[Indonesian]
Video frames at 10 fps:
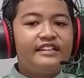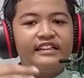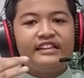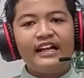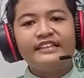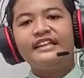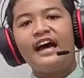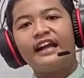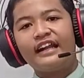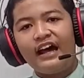Dengan
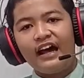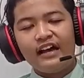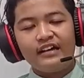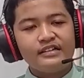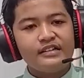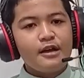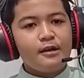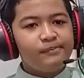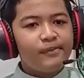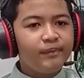cara
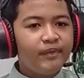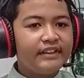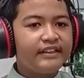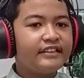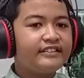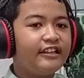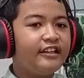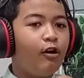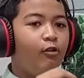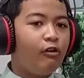memberikan
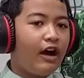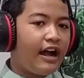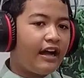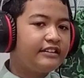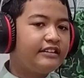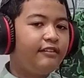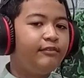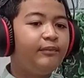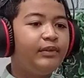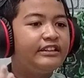saya uang dan
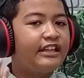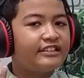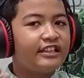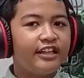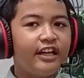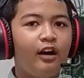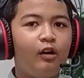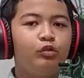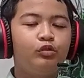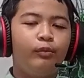meminta
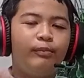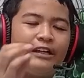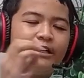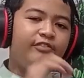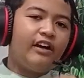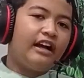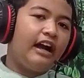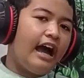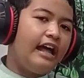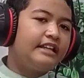saya untuk
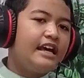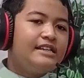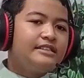menginfakkan